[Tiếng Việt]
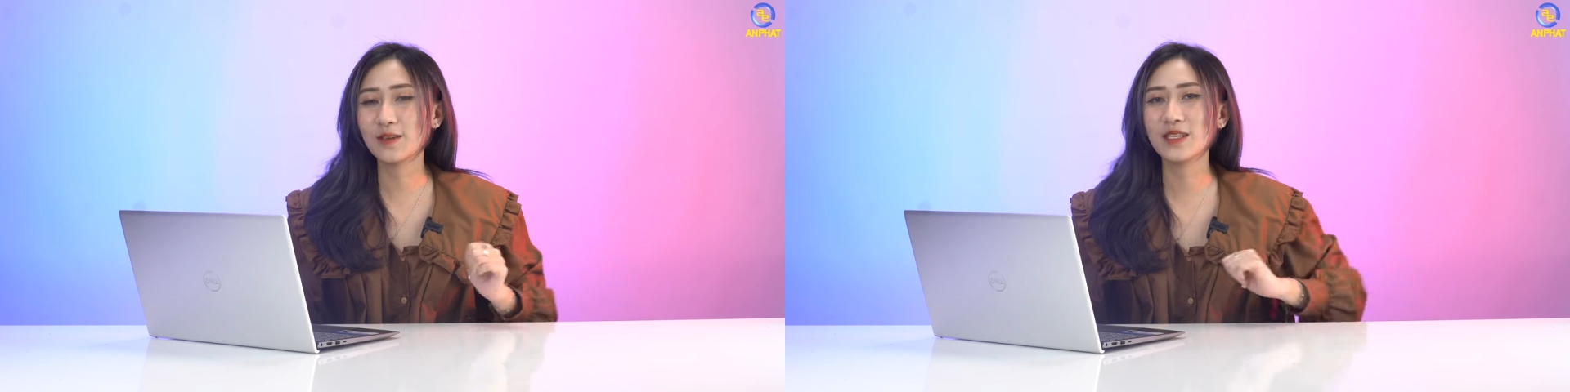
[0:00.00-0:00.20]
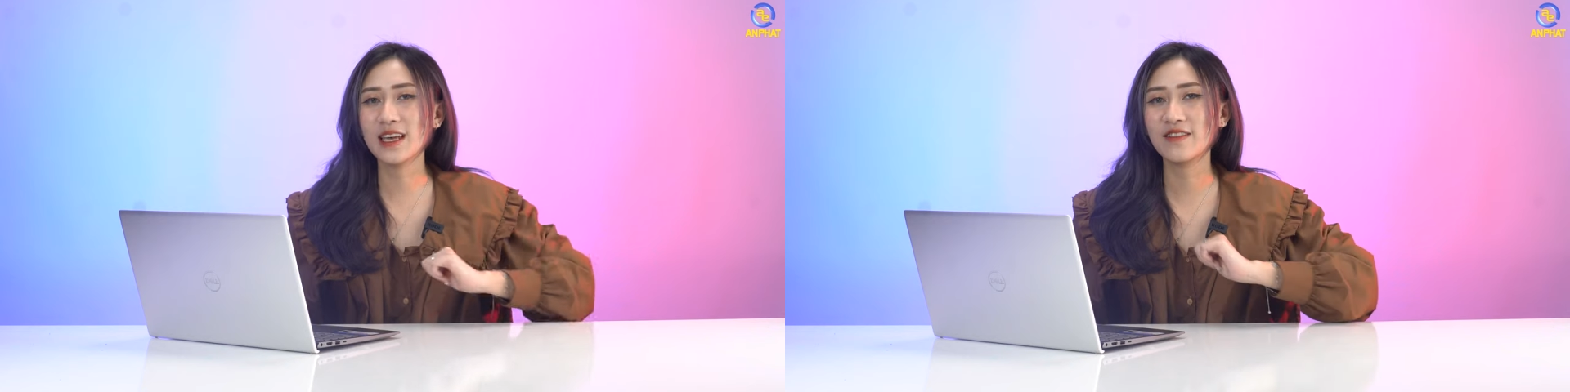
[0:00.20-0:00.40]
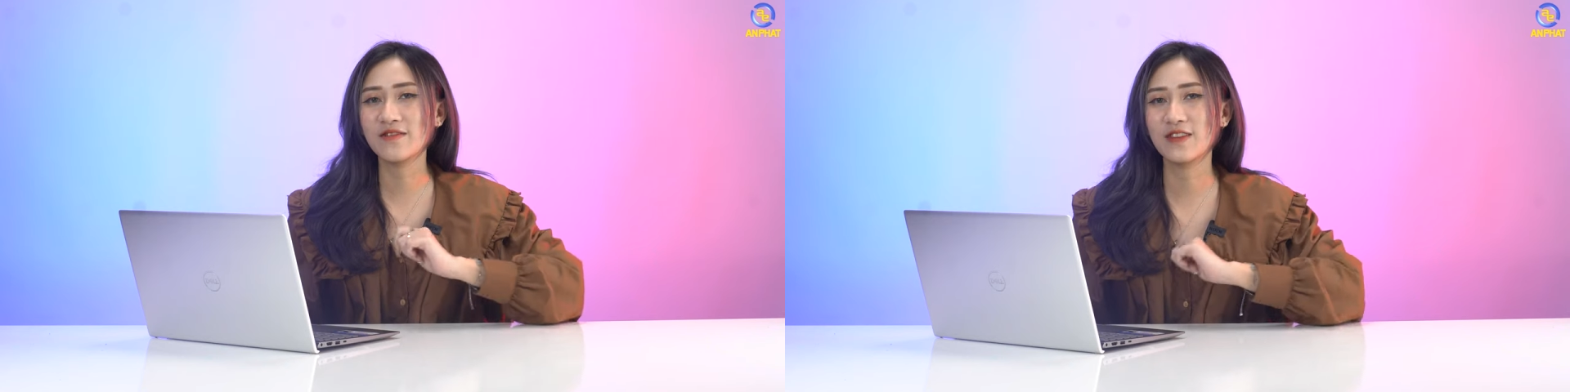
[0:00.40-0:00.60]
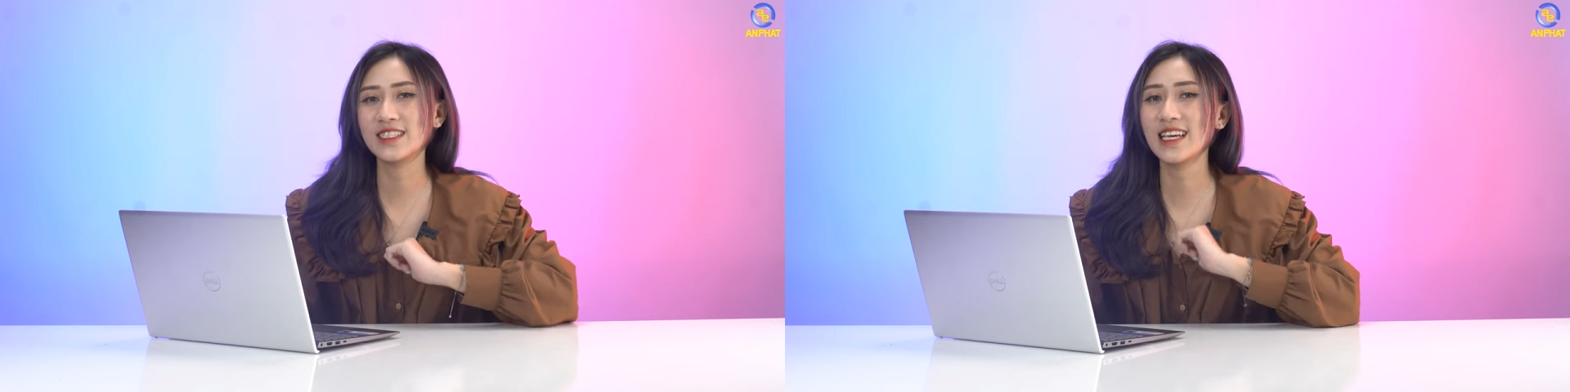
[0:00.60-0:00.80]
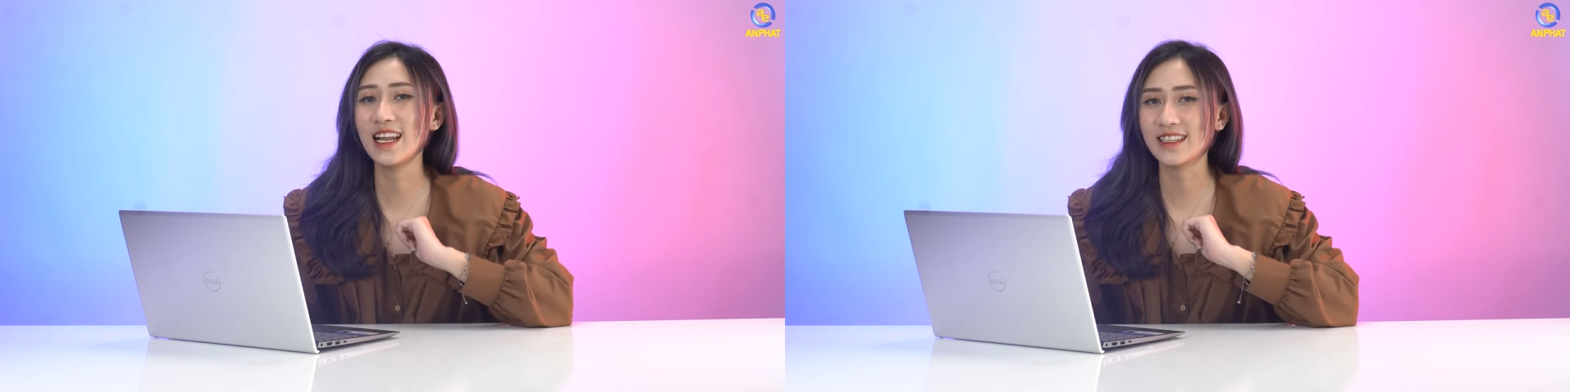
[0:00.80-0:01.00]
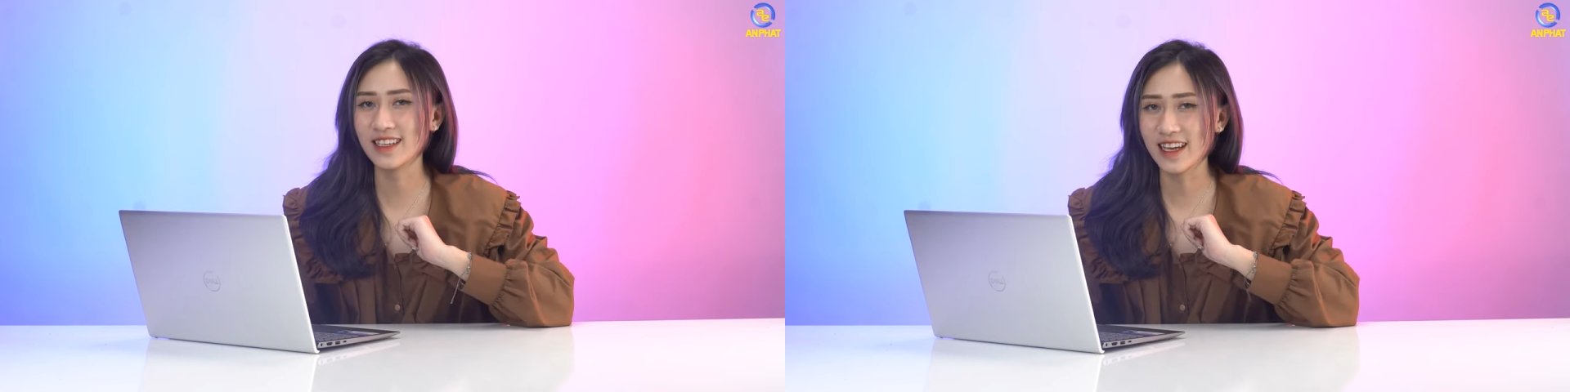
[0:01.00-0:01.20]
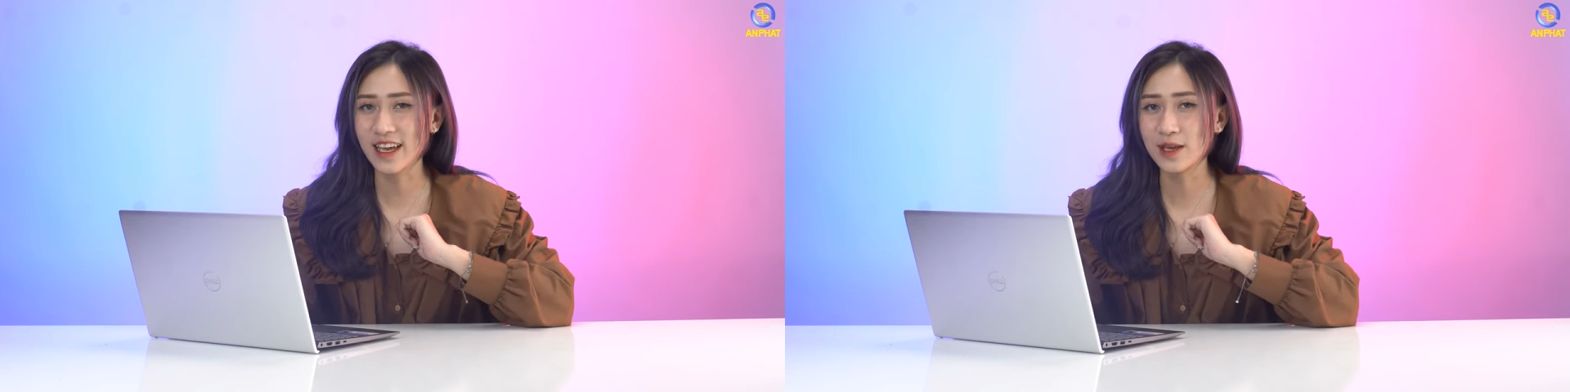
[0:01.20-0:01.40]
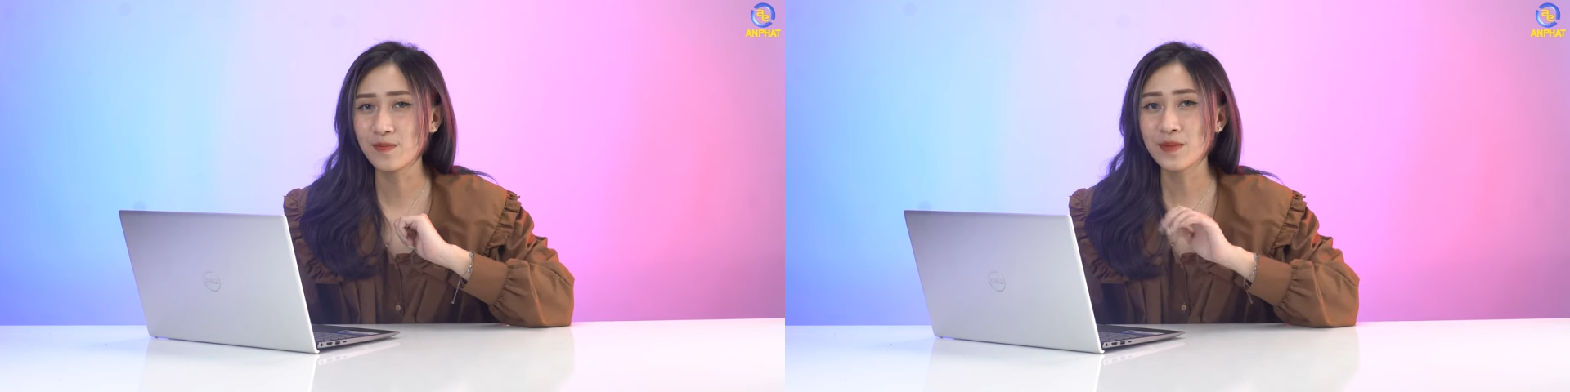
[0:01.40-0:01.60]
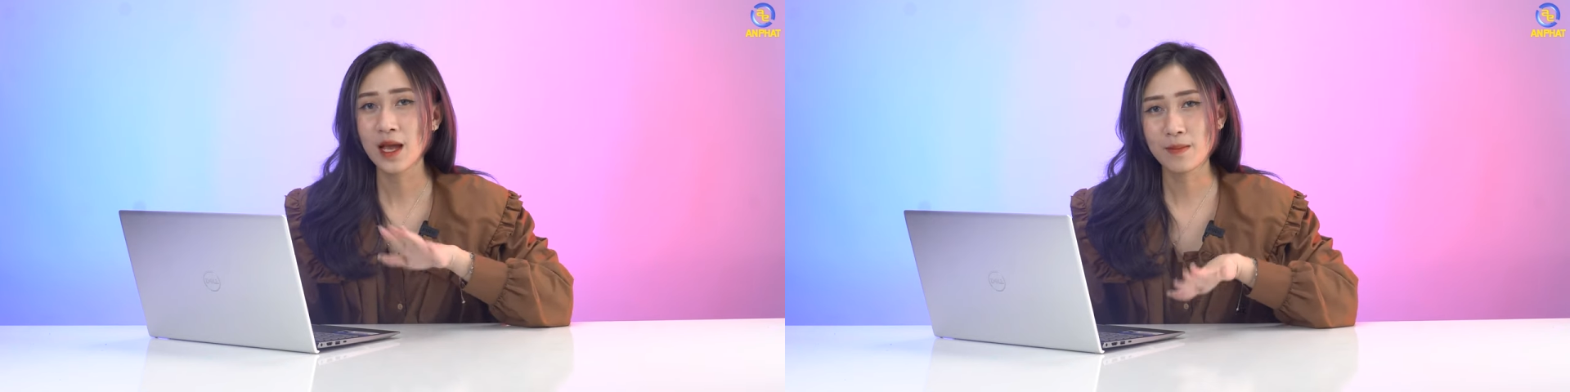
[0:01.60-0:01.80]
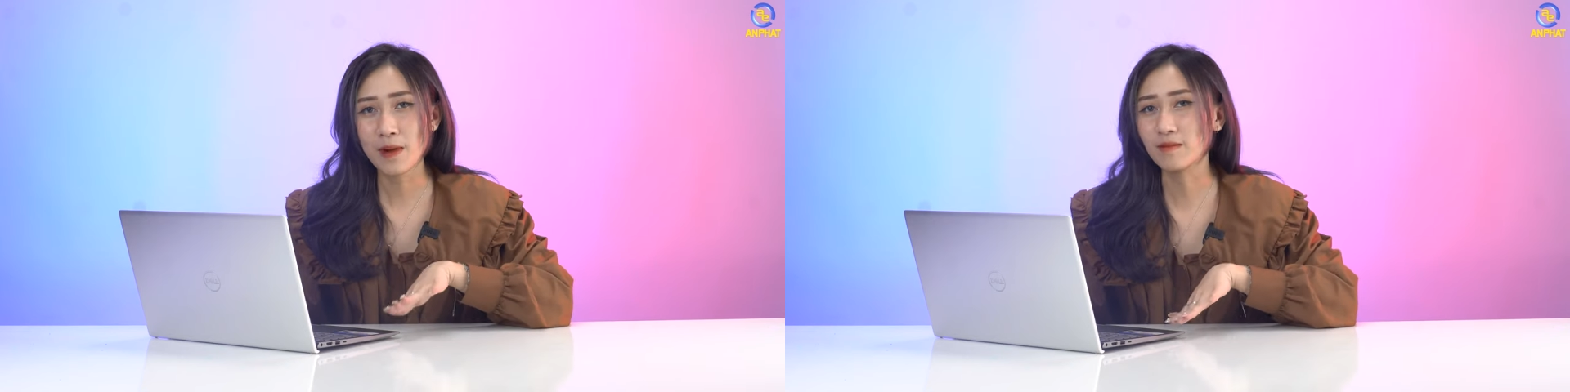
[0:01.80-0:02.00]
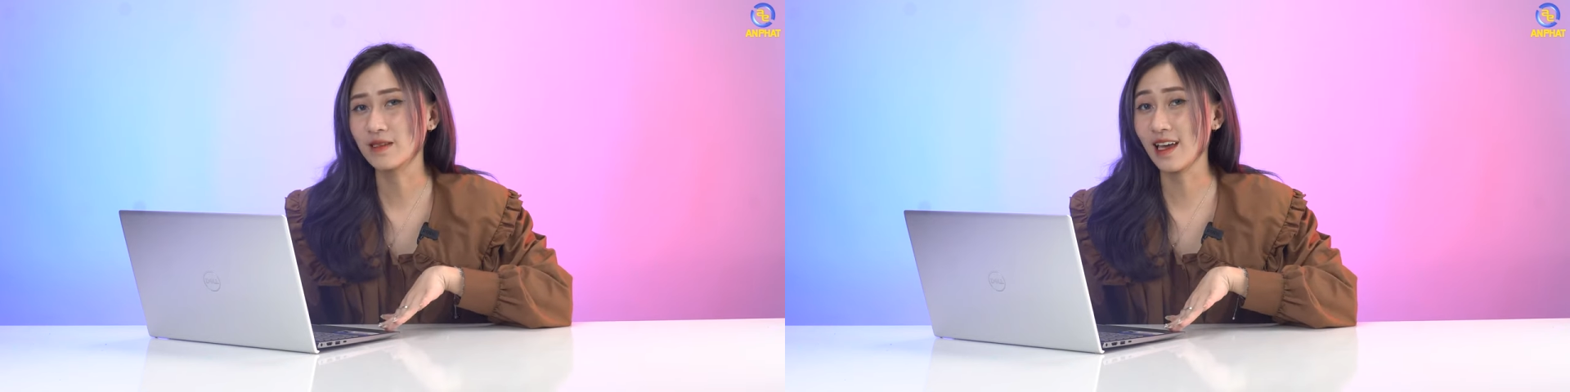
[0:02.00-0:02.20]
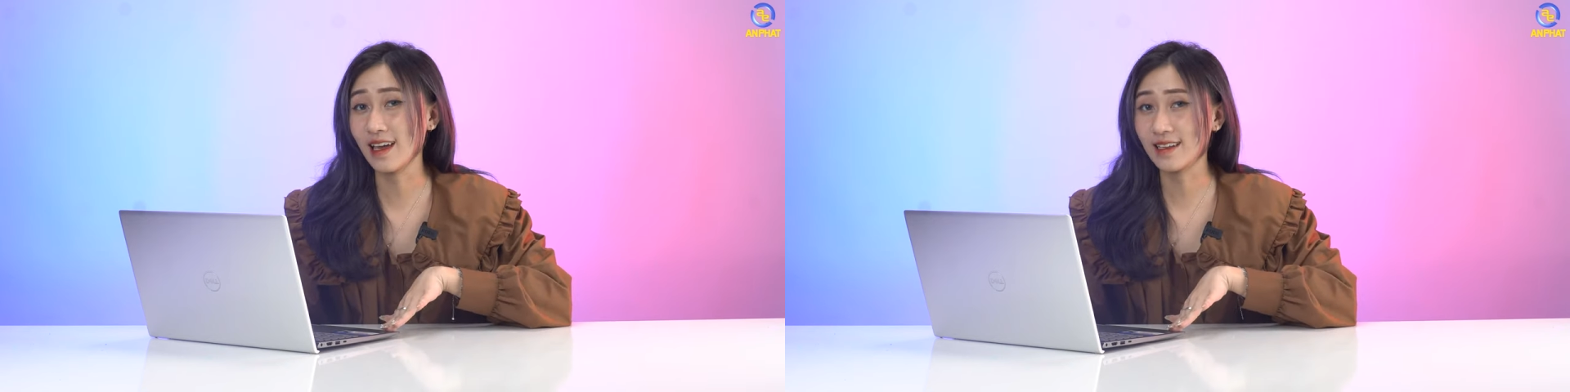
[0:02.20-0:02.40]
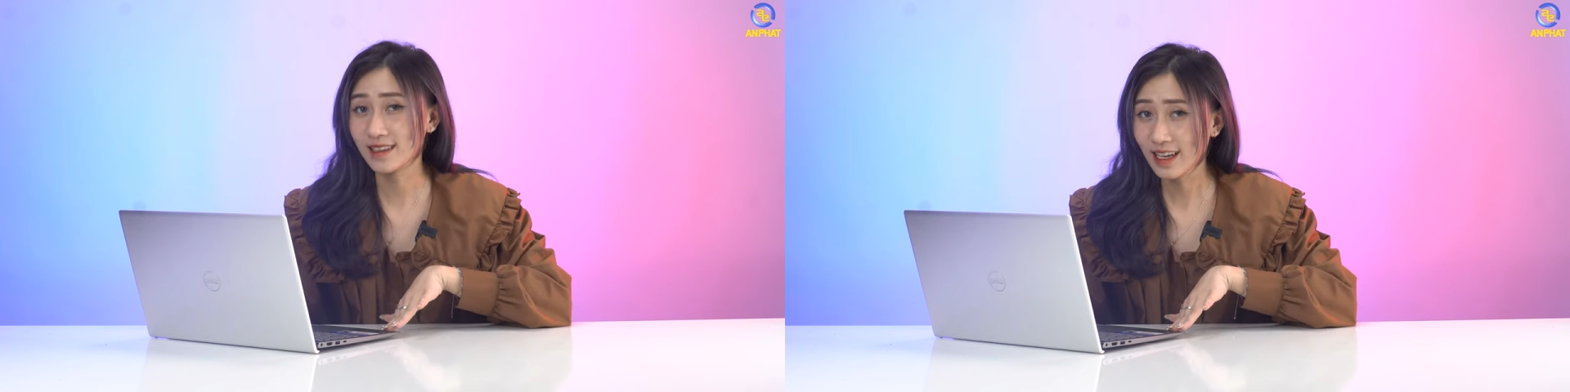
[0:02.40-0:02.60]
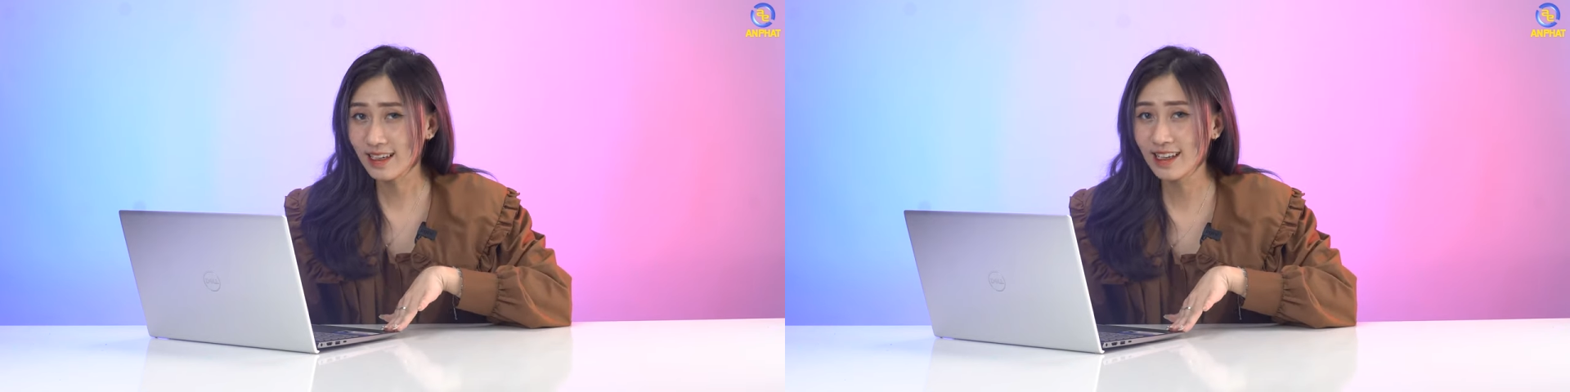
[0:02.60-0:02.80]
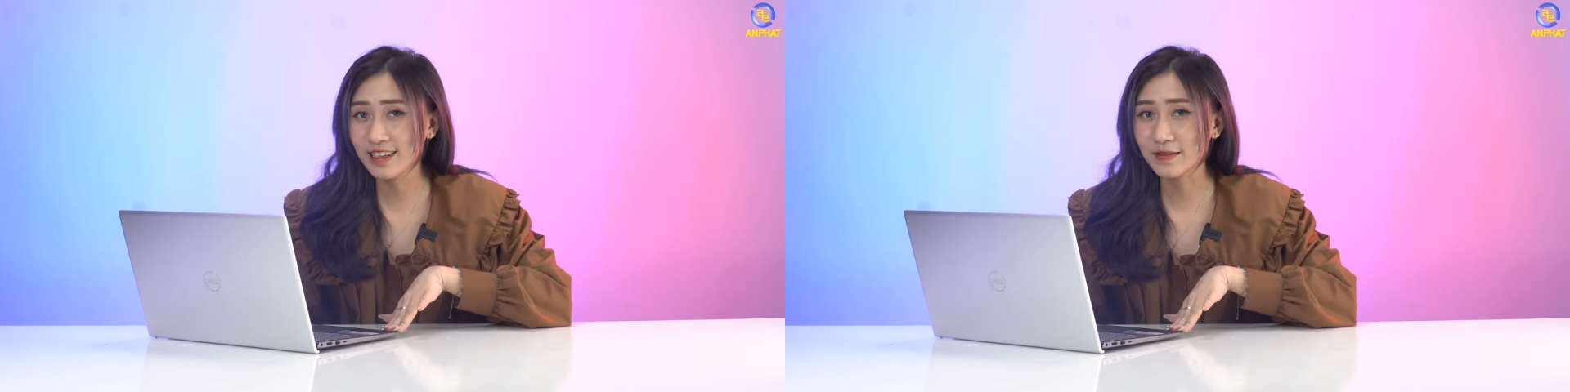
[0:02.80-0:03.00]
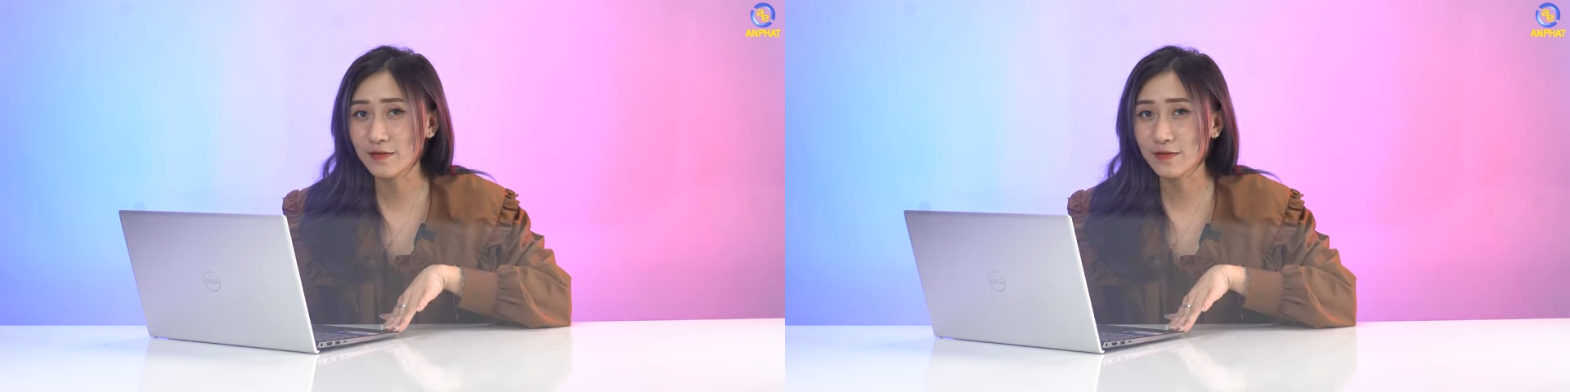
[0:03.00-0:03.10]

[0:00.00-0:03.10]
đầu tiên vẫn sẽ là thiết kế mỏng nhẹ, thanh lịch